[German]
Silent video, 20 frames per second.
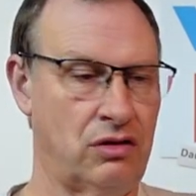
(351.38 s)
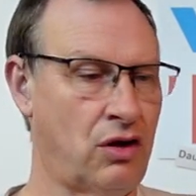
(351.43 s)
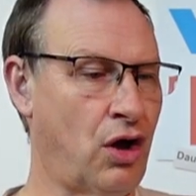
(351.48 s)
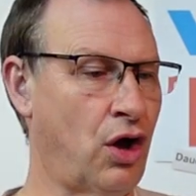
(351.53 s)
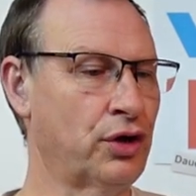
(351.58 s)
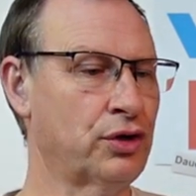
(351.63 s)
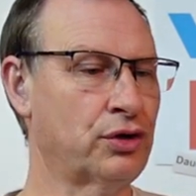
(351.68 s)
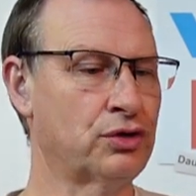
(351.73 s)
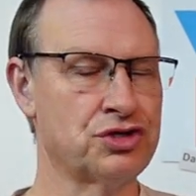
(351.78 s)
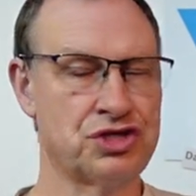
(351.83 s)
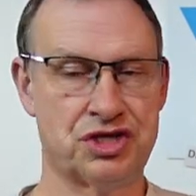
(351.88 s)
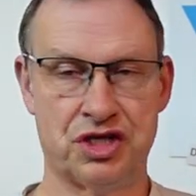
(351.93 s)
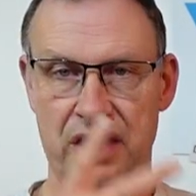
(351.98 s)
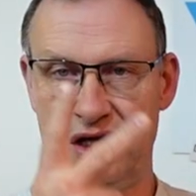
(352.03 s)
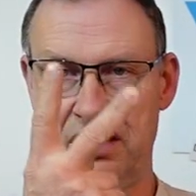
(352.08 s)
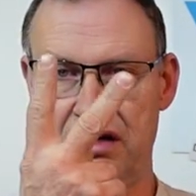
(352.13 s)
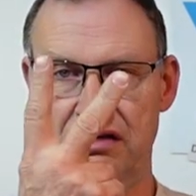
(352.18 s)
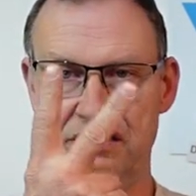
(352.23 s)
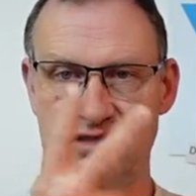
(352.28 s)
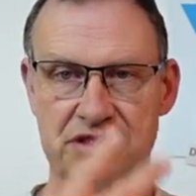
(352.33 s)

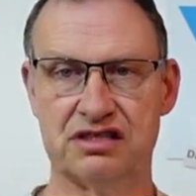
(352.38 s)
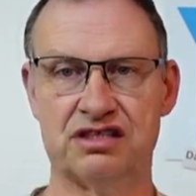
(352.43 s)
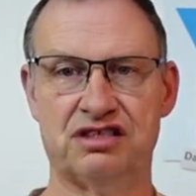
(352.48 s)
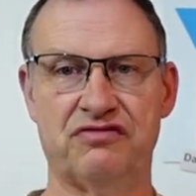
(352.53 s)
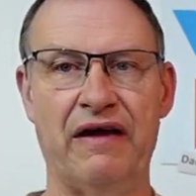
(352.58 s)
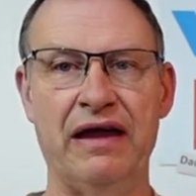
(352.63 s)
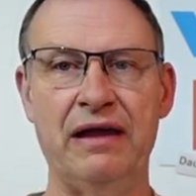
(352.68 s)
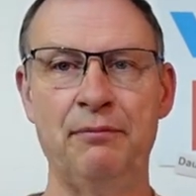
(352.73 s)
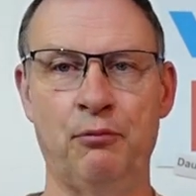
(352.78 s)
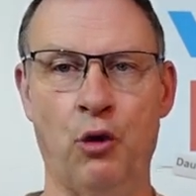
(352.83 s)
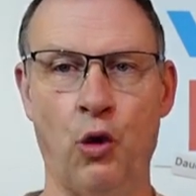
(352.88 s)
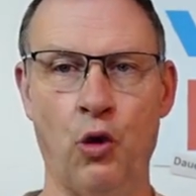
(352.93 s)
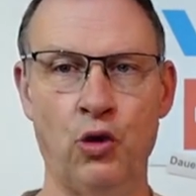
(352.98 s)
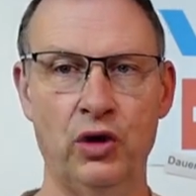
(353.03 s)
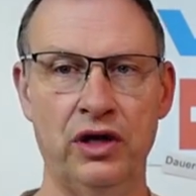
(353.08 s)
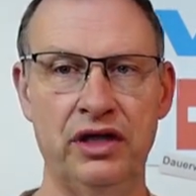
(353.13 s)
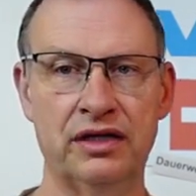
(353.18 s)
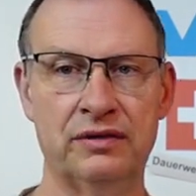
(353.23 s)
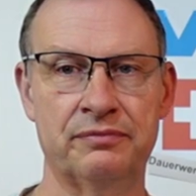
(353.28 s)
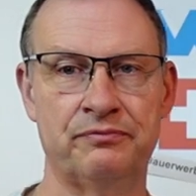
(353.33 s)
Euro-Stecker, also
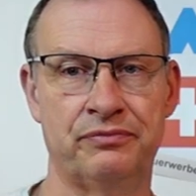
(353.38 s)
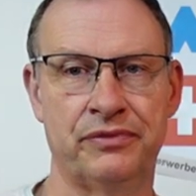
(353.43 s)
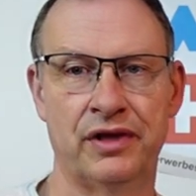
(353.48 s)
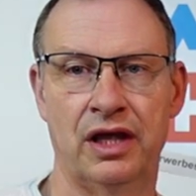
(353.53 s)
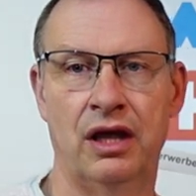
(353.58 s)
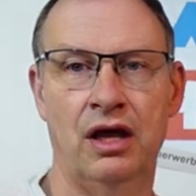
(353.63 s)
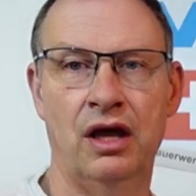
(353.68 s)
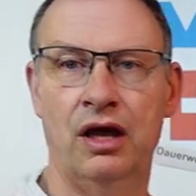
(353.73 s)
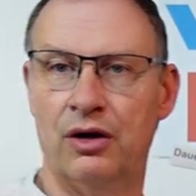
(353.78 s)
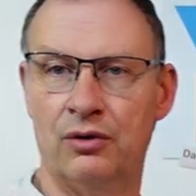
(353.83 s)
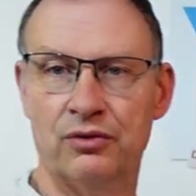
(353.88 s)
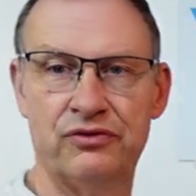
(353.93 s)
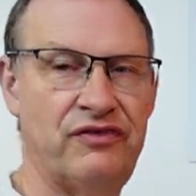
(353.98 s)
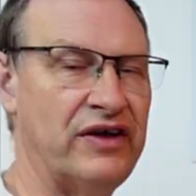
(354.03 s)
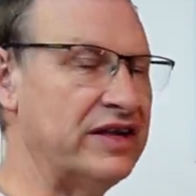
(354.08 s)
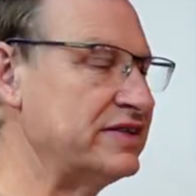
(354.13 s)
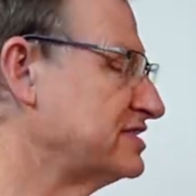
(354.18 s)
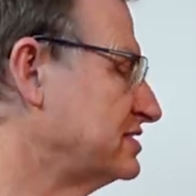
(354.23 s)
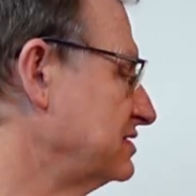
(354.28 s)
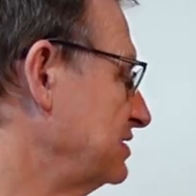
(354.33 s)
zweipolig. Und
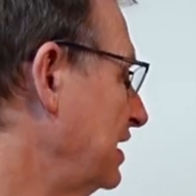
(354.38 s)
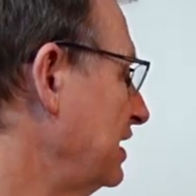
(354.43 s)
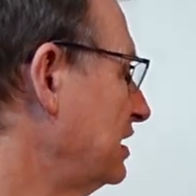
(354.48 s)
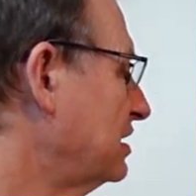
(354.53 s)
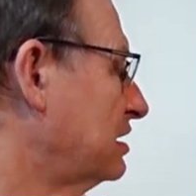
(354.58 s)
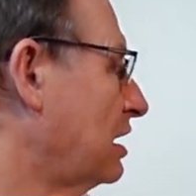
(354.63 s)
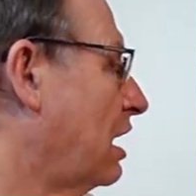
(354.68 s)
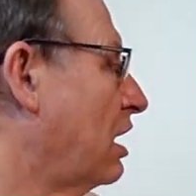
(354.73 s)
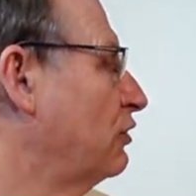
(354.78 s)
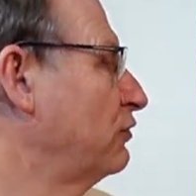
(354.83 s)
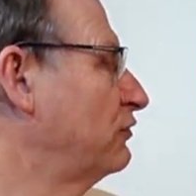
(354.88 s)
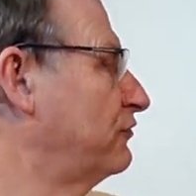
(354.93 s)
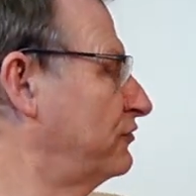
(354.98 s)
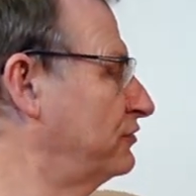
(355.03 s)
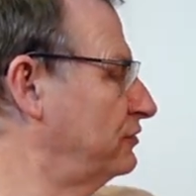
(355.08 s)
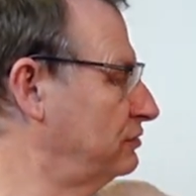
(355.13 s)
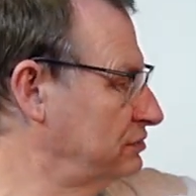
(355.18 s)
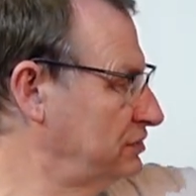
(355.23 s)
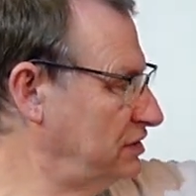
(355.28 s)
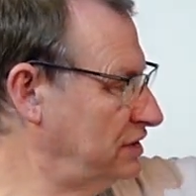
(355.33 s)
was nicht
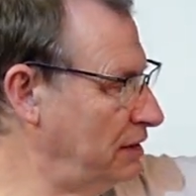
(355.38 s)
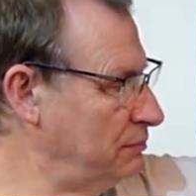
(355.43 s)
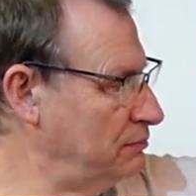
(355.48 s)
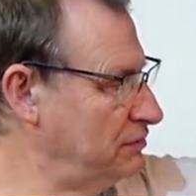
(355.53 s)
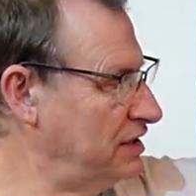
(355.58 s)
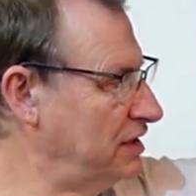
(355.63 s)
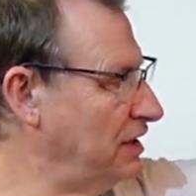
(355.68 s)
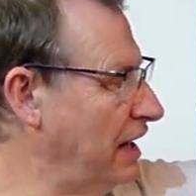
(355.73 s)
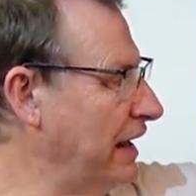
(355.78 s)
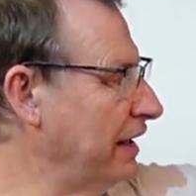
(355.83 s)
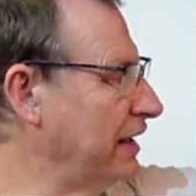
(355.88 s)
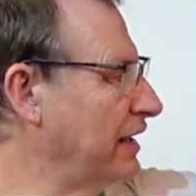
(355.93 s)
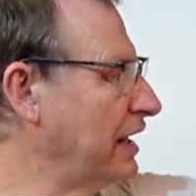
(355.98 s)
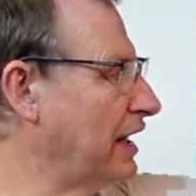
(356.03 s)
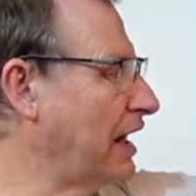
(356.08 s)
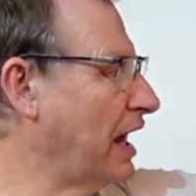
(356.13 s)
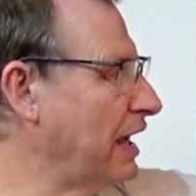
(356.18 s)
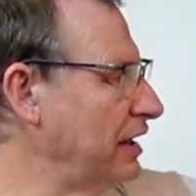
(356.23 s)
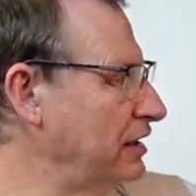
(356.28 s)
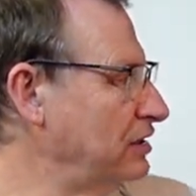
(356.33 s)
auf, und eben die längere
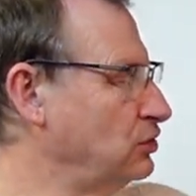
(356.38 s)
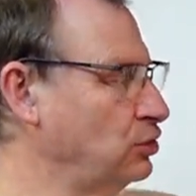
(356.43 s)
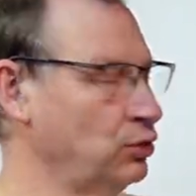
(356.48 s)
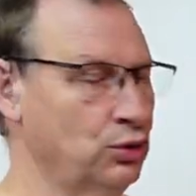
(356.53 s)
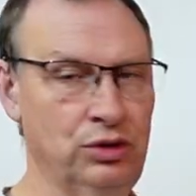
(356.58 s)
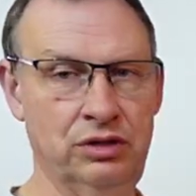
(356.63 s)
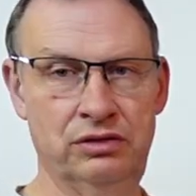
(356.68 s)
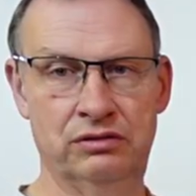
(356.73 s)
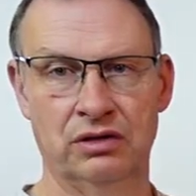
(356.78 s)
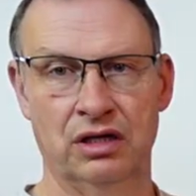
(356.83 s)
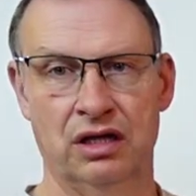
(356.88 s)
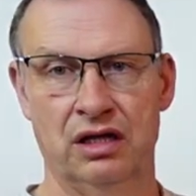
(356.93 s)
Leitung,